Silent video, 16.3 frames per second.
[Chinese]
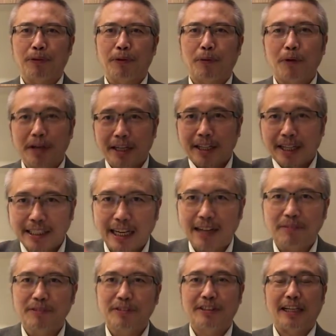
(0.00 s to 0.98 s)
我给大
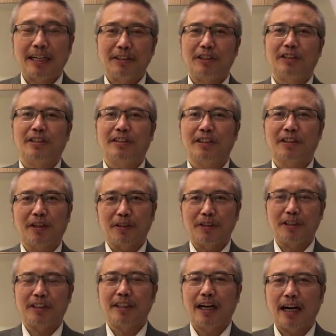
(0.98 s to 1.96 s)
家讲几则消
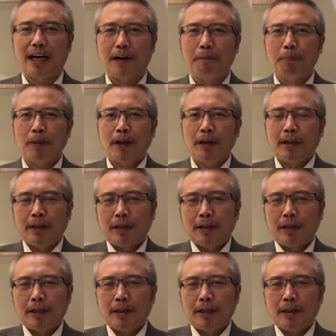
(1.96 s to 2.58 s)
息啊，